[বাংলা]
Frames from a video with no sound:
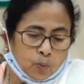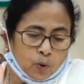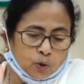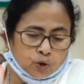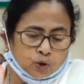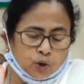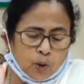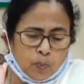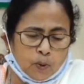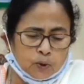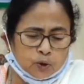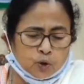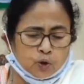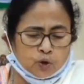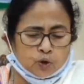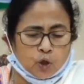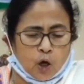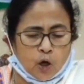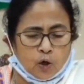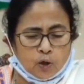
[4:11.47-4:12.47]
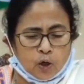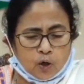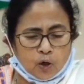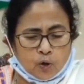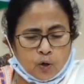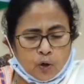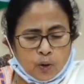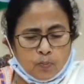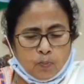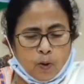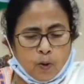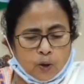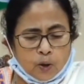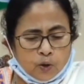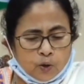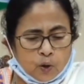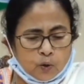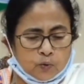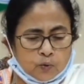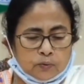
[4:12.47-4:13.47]
প্রশ্নপত্র সংরক্ষণ
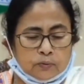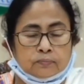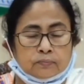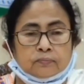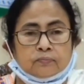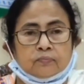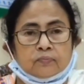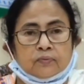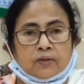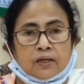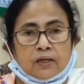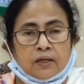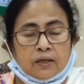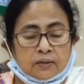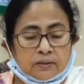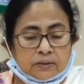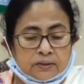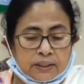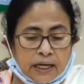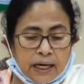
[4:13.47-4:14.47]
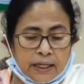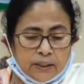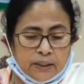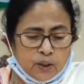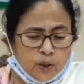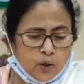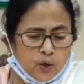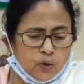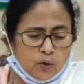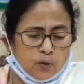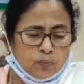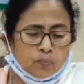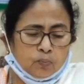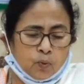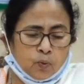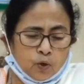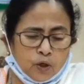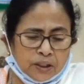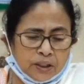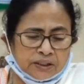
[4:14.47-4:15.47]
বন্টন স্থানীয়
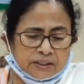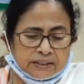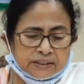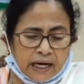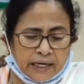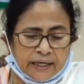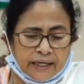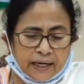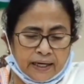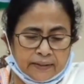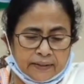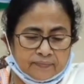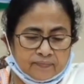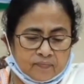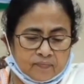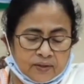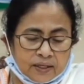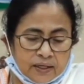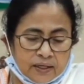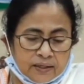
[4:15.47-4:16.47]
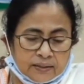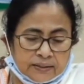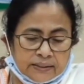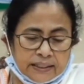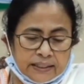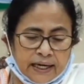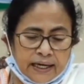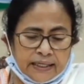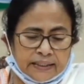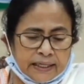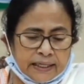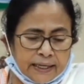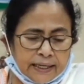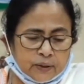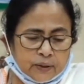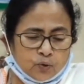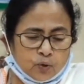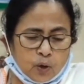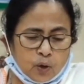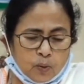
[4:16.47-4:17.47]
পুলিশ থানা যেখানে
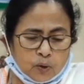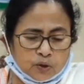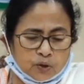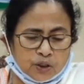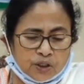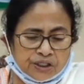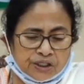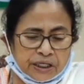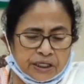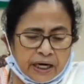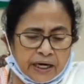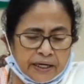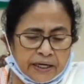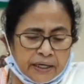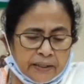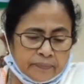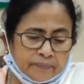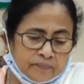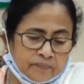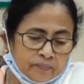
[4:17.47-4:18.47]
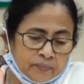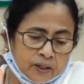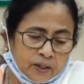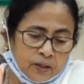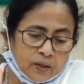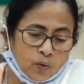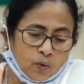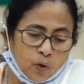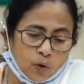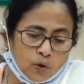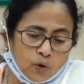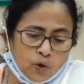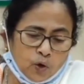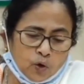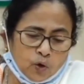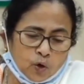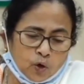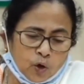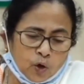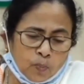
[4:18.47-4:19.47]
থানা দূরবর্তী সেখানে অন্য
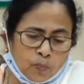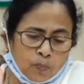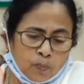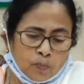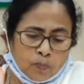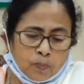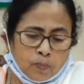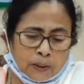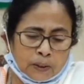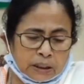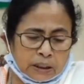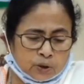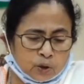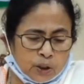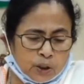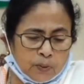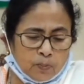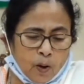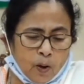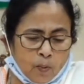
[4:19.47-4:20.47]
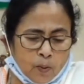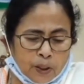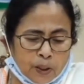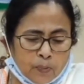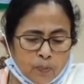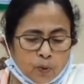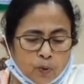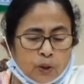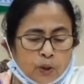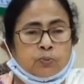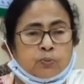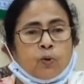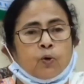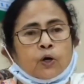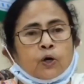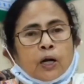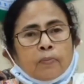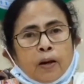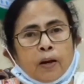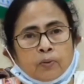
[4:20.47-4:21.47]
কোনো প্রশাসনিক ভবনে পুলিশ
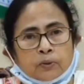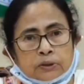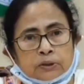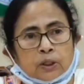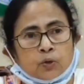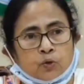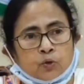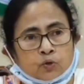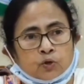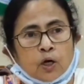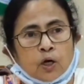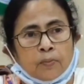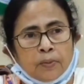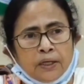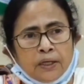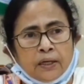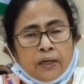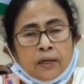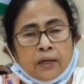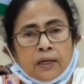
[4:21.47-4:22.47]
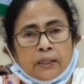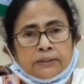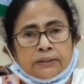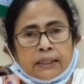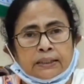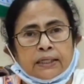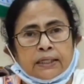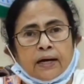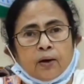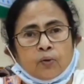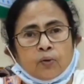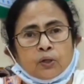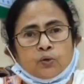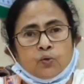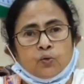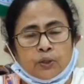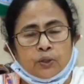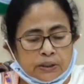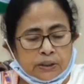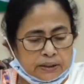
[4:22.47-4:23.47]
প্রহরার ব্যবস্থা করতে হবে যাতে কাউকে
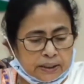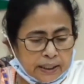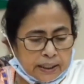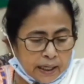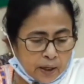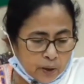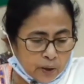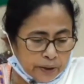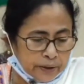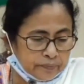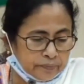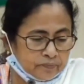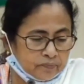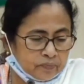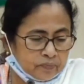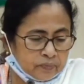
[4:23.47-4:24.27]
দূরে যেতে না হয়